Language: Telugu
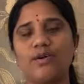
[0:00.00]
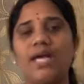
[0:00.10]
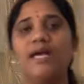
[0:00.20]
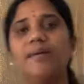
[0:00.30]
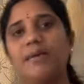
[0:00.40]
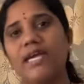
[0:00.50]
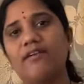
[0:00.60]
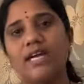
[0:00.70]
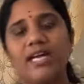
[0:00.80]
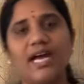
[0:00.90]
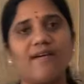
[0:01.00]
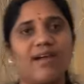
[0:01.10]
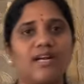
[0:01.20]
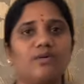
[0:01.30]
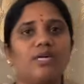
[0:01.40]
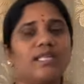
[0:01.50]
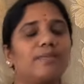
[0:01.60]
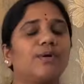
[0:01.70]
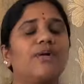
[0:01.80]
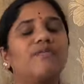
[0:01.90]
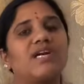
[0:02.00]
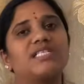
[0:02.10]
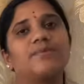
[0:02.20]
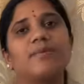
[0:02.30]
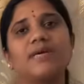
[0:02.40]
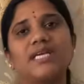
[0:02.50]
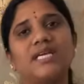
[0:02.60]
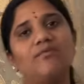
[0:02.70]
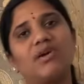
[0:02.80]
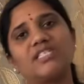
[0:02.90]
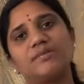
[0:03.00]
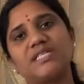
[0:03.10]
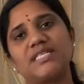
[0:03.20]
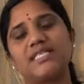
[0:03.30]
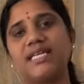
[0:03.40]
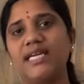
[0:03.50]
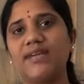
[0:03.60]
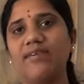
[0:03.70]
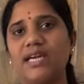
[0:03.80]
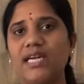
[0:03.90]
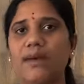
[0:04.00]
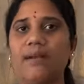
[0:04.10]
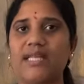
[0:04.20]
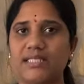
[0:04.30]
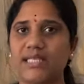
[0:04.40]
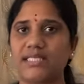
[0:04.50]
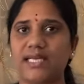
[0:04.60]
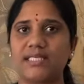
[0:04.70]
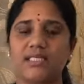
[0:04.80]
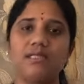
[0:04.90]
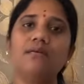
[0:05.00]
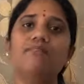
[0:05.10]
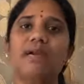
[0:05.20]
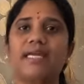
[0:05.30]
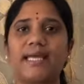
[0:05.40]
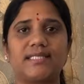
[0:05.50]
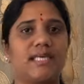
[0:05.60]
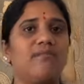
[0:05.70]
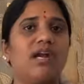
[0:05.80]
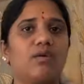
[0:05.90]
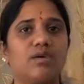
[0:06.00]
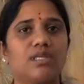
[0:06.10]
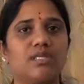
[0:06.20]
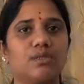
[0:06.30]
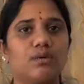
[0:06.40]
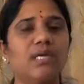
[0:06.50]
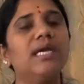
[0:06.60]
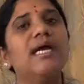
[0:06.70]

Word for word: కూడా మీకు ఎవరికైనా కావాలనుకుంటే తప్పకుండా వాట్సాప్ నెంబర్కి వాట్సాప్ చేసేసేయండి ఇవన్నీ డబల్ ఎక్సెల్ సైజెస్ బట్ ఎక్సెల్ వాళ్ళు కూడా తీసుకొని